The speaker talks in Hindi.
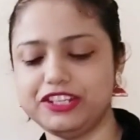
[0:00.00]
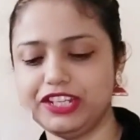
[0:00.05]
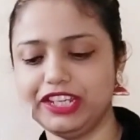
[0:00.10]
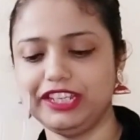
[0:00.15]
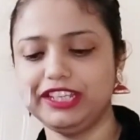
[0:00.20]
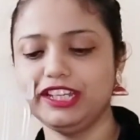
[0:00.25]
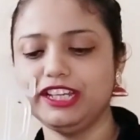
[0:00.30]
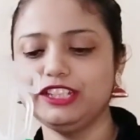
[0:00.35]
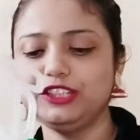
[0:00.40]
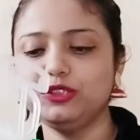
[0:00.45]
ही
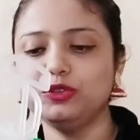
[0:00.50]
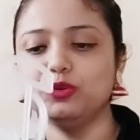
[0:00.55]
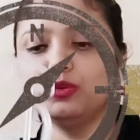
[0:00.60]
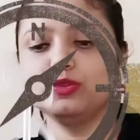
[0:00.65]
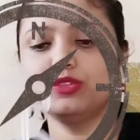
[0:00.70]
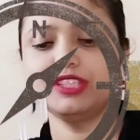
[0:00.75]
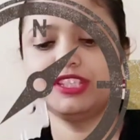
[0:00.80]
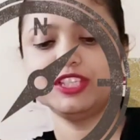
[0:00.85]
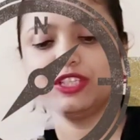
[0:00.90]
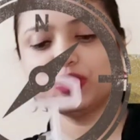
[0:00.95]
ठीक है तो
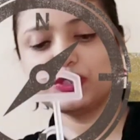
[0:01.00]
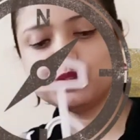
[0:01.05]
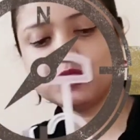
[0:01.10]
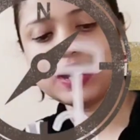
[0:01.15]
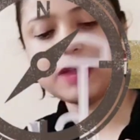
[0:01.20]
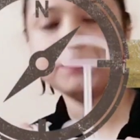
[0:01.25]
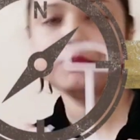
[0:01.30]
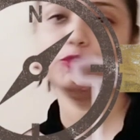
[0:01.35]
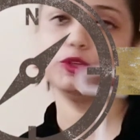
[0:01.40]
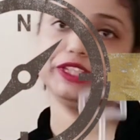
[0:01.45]
चीज को
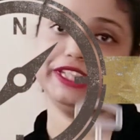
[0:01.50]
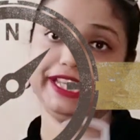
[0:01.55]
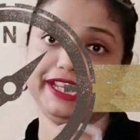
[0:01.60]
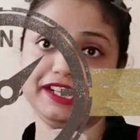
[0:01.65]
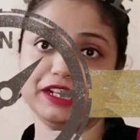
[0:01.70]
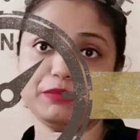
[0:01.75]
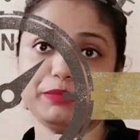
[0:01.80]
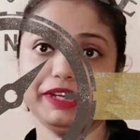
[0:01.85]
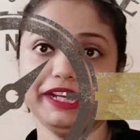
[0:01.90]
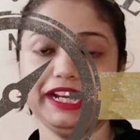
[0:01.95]
आपको
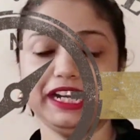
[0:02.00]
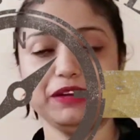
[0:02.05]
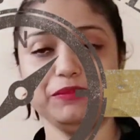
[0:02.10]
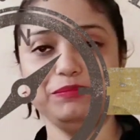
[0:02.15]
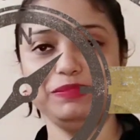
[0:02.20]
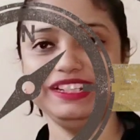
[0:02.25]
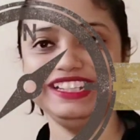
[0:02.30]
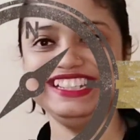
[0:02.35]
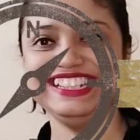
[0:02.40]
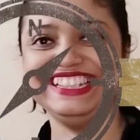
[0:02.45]
देखना पड़ेगा
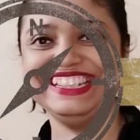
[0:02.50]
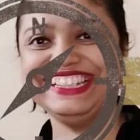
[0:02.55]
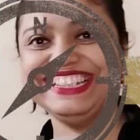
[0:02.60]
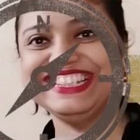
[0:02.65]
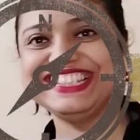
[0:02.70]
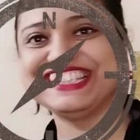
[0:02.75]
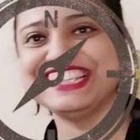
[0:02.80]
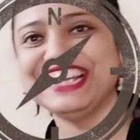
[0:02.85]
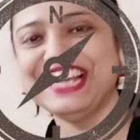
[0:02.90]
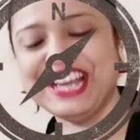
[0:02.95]

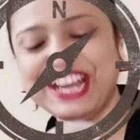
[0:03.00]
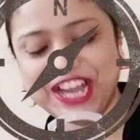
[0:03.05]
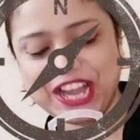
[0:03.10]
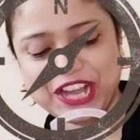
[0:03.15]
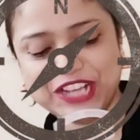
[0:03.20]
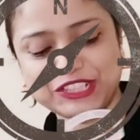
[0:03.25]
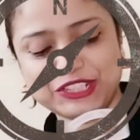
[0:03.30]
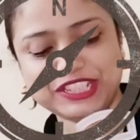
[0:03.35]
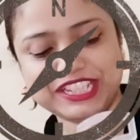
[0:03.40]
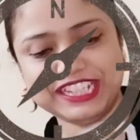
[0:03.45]
प्लीज
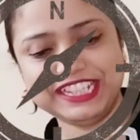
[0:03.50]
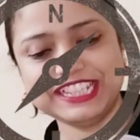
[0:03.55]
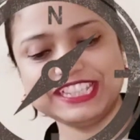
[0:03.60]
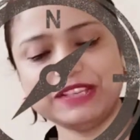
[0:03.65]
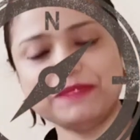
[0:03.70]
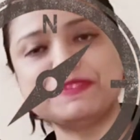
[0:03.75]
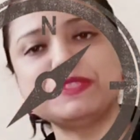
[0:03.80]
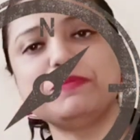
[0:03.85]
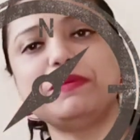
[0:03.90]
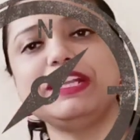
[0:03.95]
तो चलिए
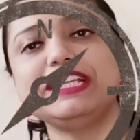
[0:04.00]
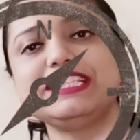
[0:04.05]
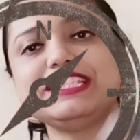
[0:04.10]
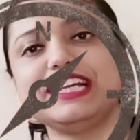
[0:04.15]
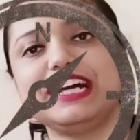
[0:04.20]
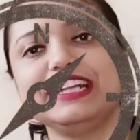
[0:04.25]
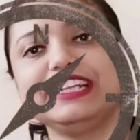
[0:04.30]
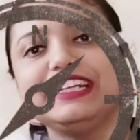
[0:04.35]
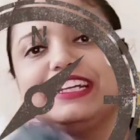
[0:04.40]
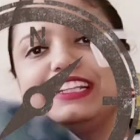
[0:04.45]
सबसे पहले
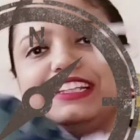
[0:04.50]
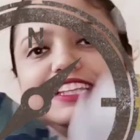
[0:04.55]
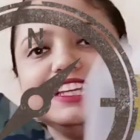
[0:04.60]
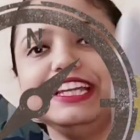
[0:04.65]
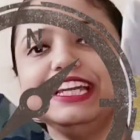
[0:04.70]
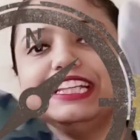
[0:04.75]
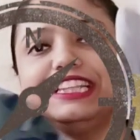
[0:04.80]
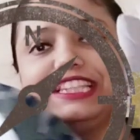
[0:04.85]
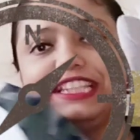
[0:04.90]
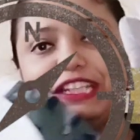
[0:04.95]
स्टार्ट करते
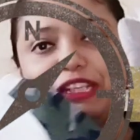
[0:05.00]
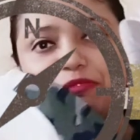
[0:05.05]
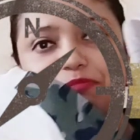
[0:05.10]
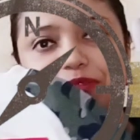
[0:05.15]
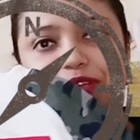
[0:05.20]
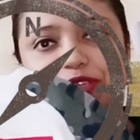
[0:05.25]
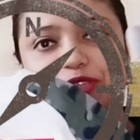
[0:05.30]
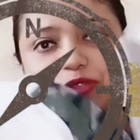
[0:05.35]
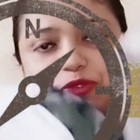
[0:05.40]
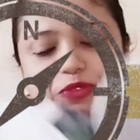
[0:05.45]
हैं ये थ्री
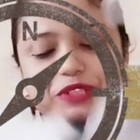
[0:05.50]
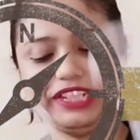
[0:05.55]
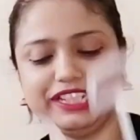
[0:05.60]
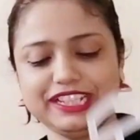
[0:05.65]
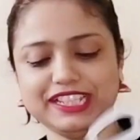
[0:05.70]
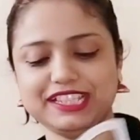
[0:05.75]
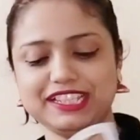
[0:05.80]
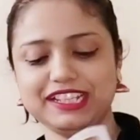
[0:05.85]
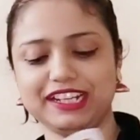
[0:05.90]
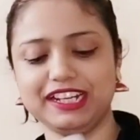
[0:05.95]
पीस सूट
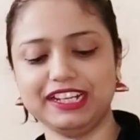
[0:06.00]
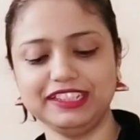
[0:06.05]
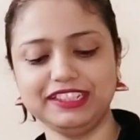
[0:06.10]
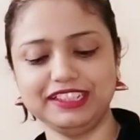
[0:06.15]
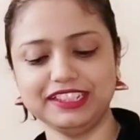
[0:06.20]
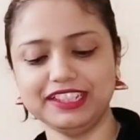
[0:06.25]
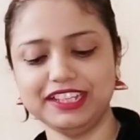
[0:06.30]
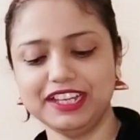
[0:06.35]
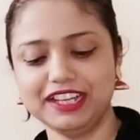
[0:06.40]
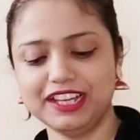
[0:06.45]
के
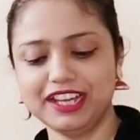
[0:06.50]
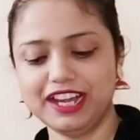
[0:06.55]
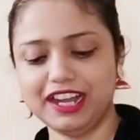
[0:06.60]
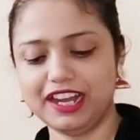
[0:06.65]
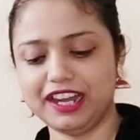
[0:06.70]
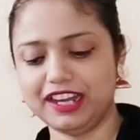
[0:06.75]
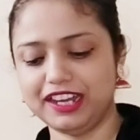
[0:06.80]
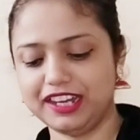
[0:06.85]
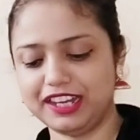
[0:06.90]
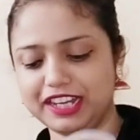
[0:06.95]
साथ
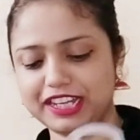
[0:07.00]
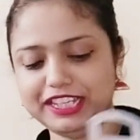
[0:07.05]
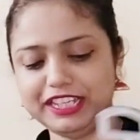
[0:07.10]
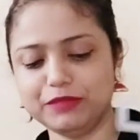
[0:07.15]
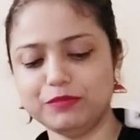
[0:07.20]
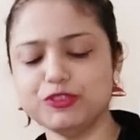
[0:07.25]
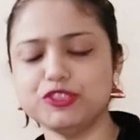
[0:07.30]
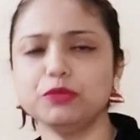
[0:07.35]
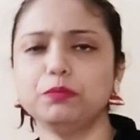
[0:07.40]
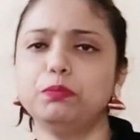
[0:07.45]
आ,
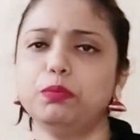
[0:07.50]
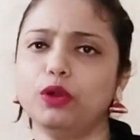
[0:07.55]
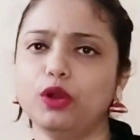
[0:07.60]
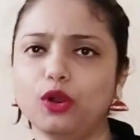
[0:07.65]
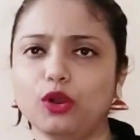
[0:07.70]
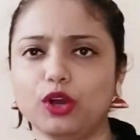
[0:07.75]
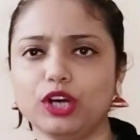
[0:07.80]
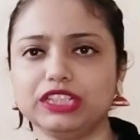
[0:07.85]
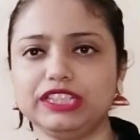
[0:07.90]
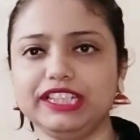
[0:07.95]
ये मुझे
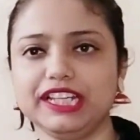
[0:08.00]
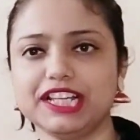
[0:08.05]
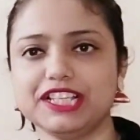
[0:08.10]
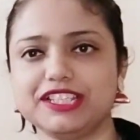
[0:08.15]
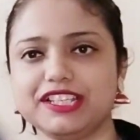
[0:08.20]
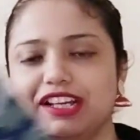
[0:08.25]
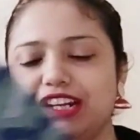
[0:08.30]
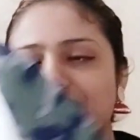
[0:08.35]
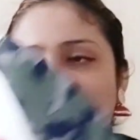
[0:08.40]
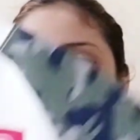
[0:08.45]
बहुत ही
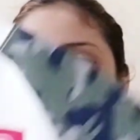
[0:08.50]
अच्छा